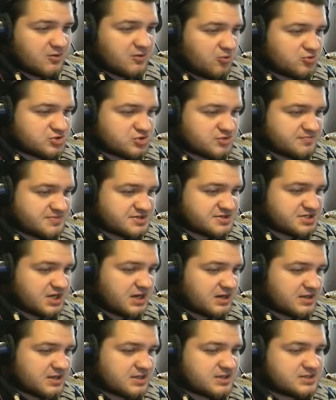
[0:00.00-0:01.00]
очень
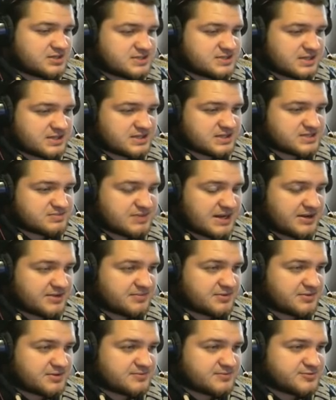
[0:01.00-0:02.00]
печально, надеюсь, это
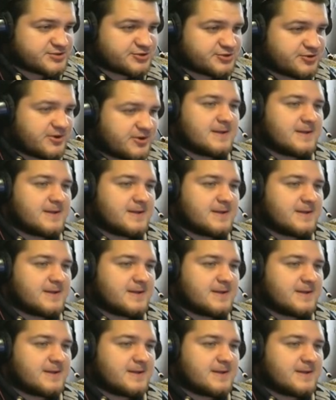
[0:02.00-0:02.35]
исправят, потому что,